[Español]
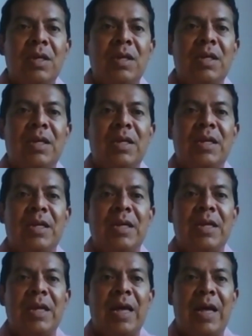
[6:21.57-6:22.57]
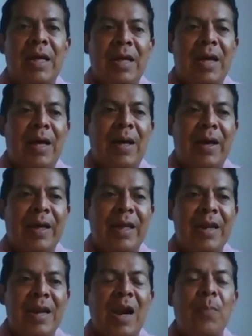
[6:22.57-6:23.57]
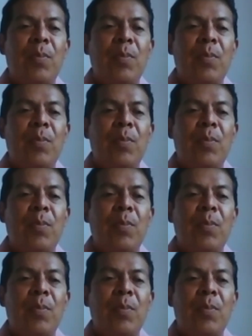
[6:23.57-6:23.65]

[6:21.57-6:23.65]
eh, a generar